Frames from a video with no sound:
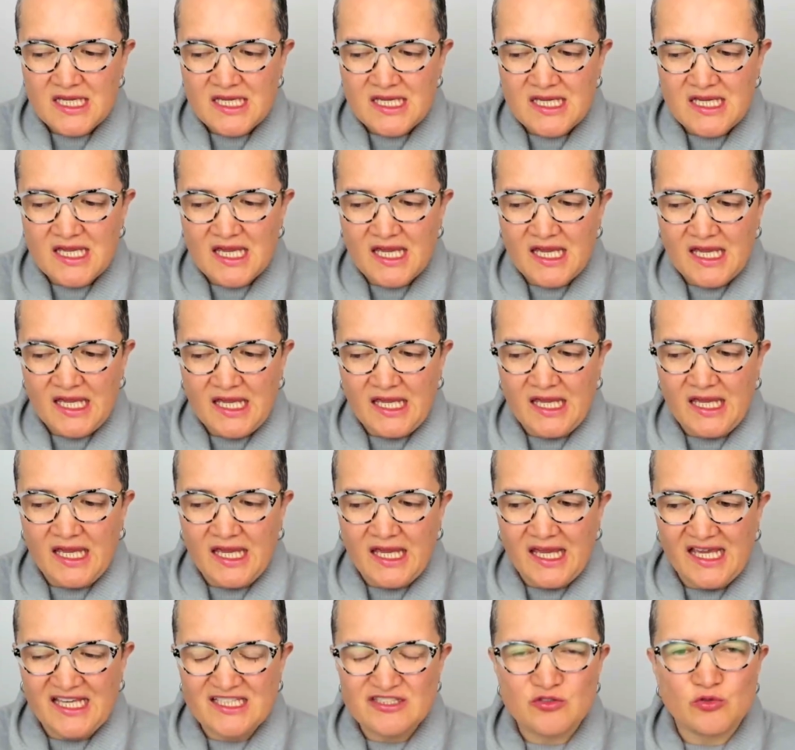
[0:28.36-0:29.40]
que
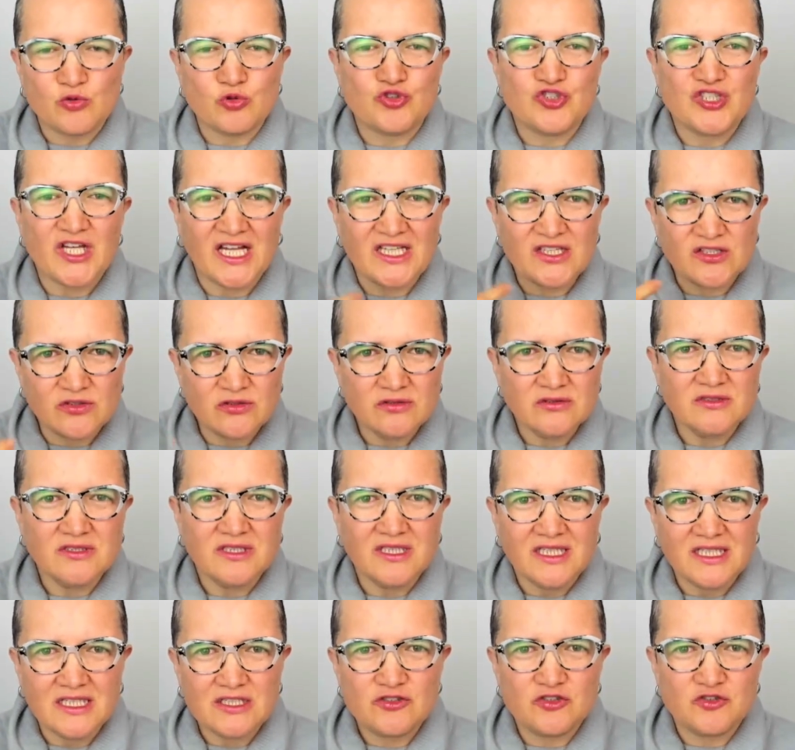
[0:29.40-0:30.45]
escuchando
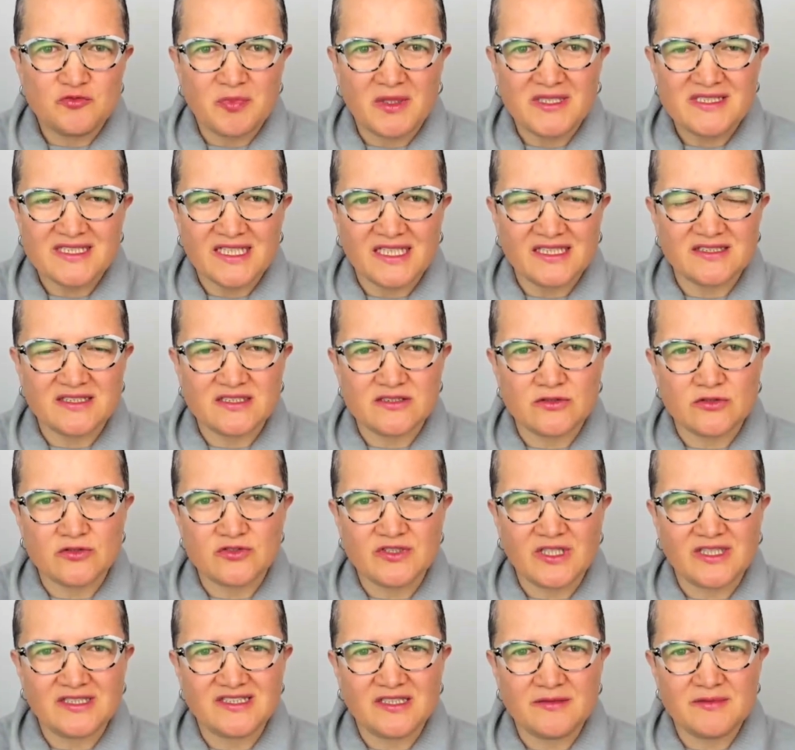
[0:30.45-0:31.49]
a sus pacientes
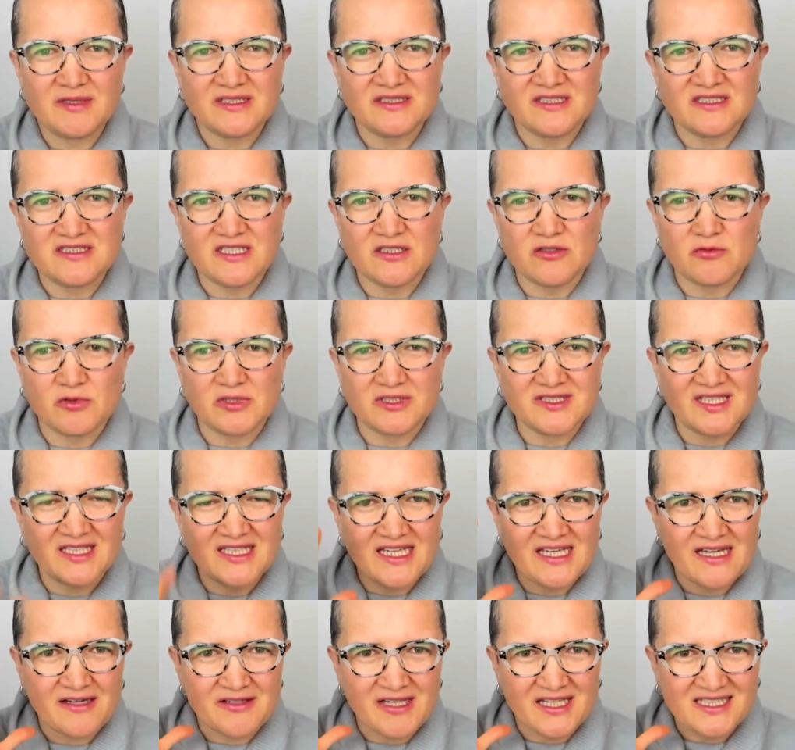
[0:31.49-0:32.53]
constantemente, se dio cuenta
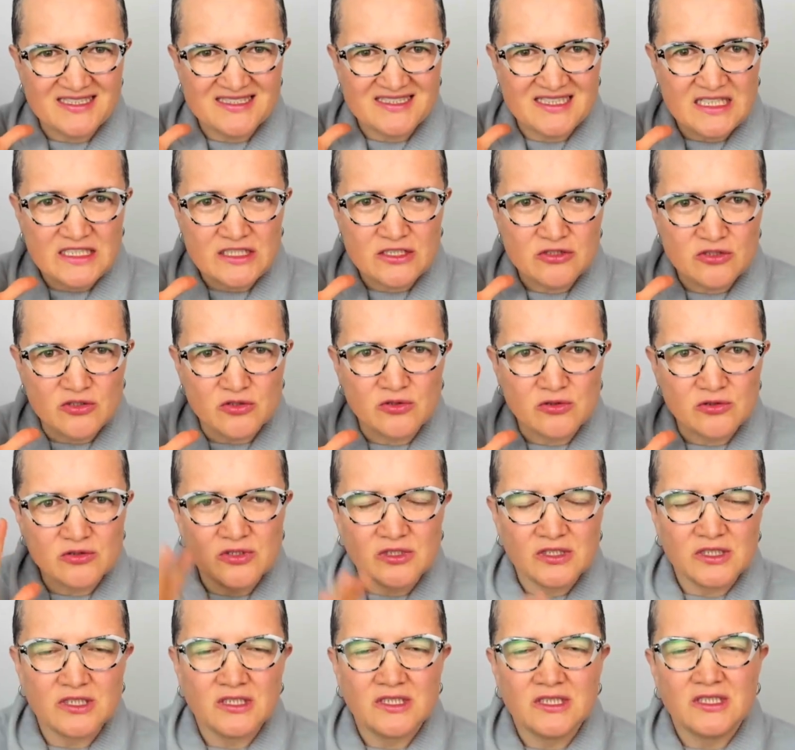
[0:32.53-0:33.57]
que había cinco
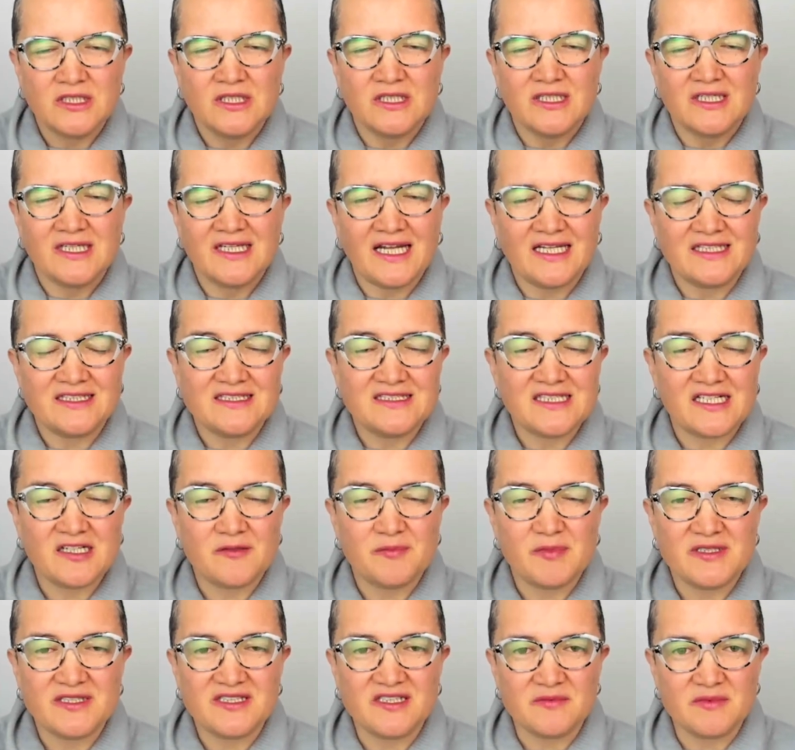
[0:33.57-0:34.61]
grandes
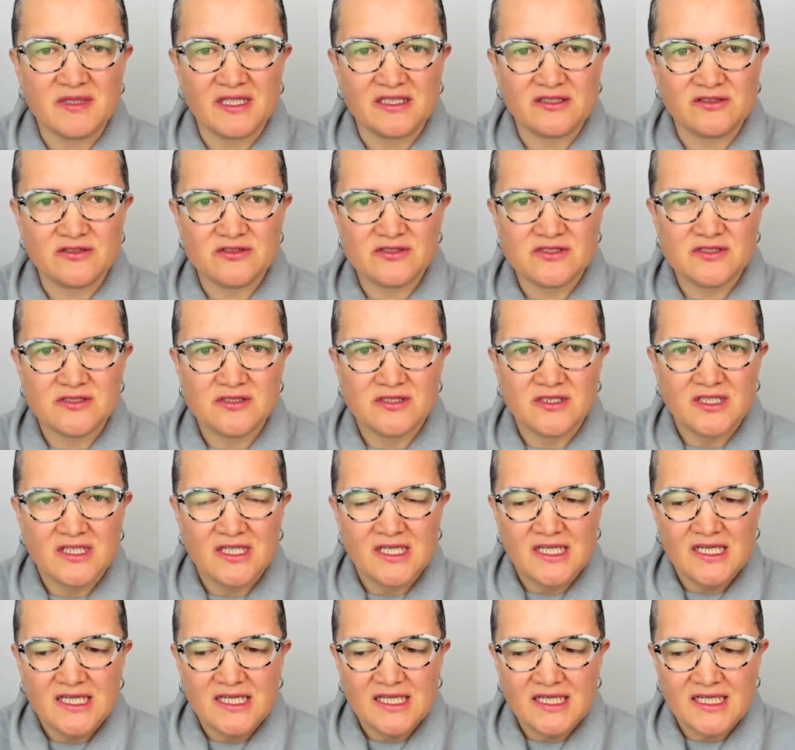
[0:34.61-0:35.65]
arrepentimientos
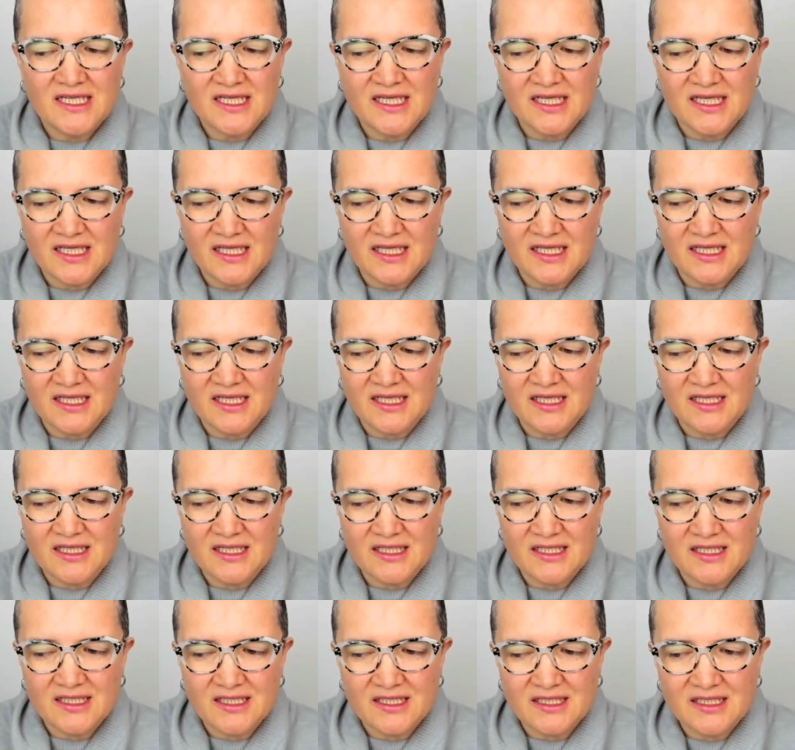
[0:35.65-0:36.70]
que,
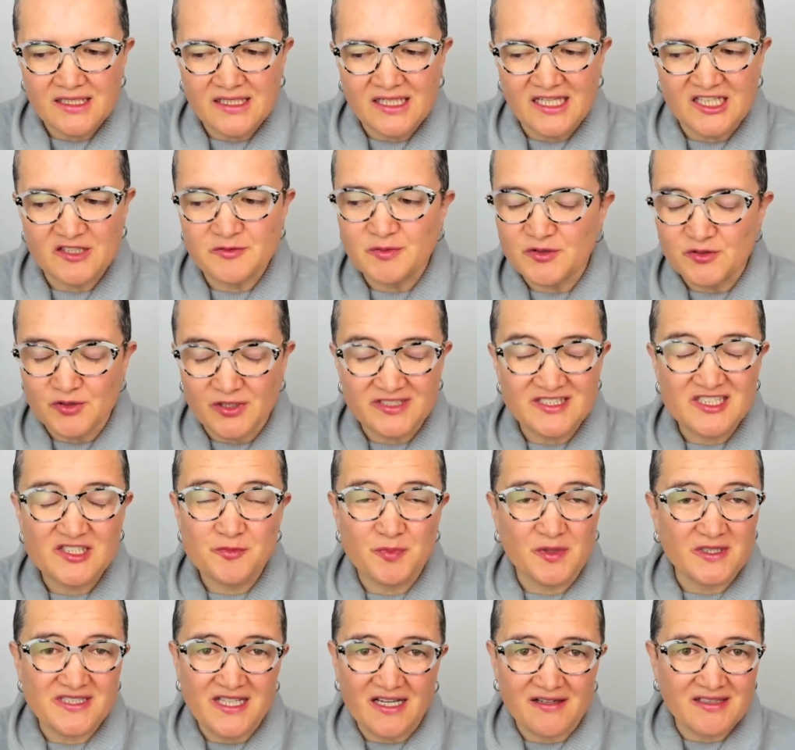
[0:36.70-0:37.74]
que las personas
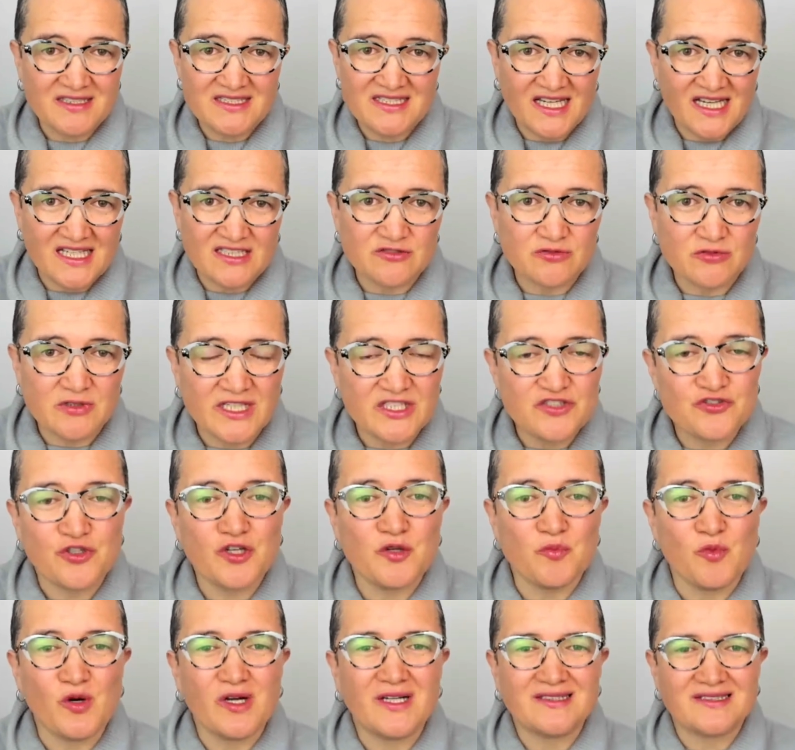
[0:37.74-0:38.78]
expresaban ya en su lecho de
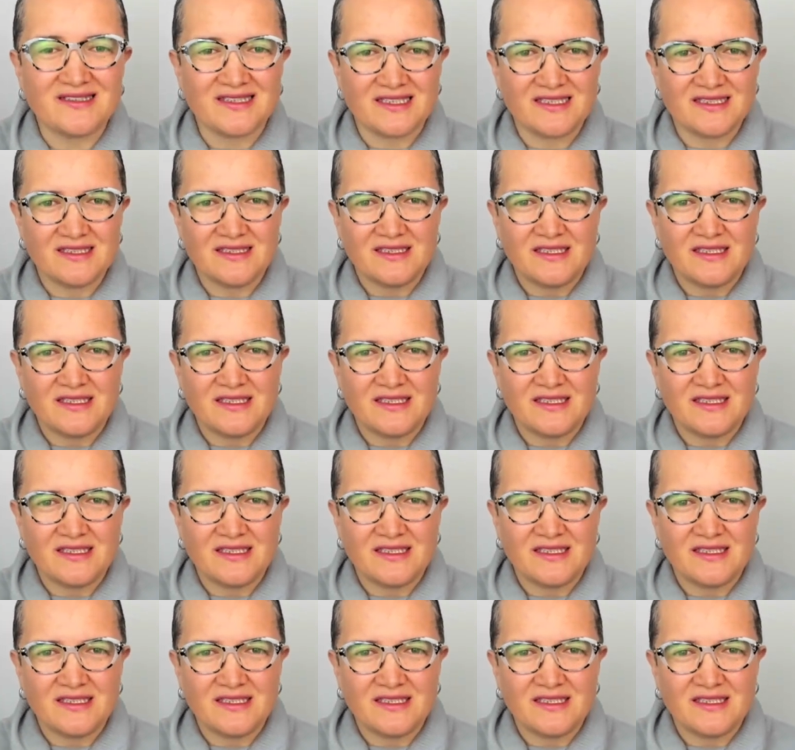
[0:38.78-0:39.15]
muerte.